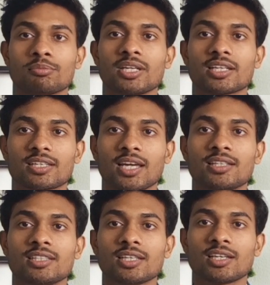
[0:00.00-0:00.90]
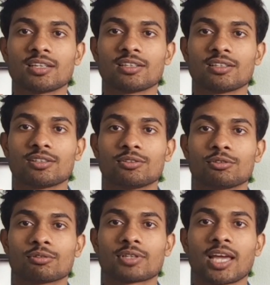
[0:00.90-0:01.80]
तुमने कह दी है
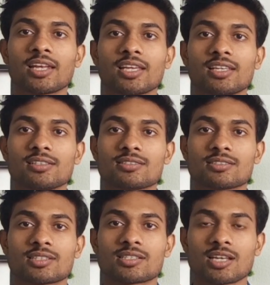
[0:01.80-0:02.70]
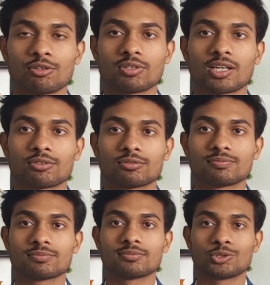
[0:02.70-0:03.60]
तो कहने की सजा लो यारो
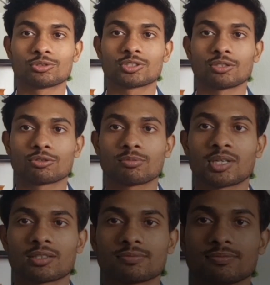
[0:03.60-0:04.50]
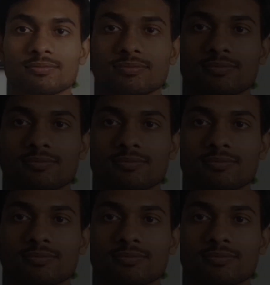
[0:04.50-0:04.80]
दुष्यंत कुमार